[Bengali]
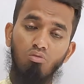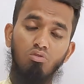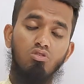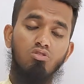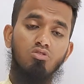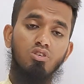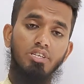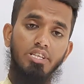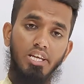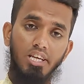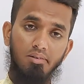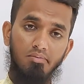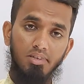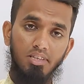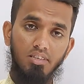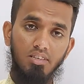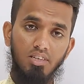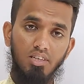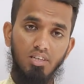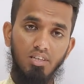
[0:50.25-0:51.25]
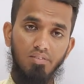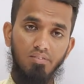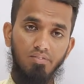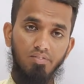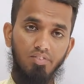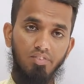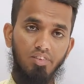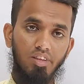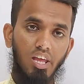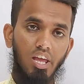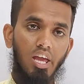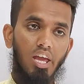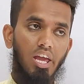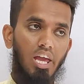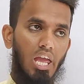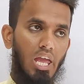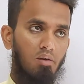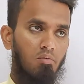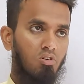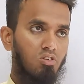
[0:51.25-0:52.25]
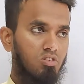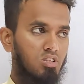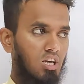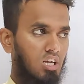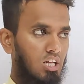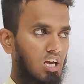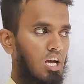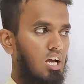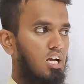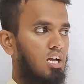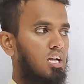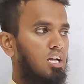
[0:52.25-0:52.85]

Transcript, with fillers: অবশ্যই দেখবে হুম এবং যারা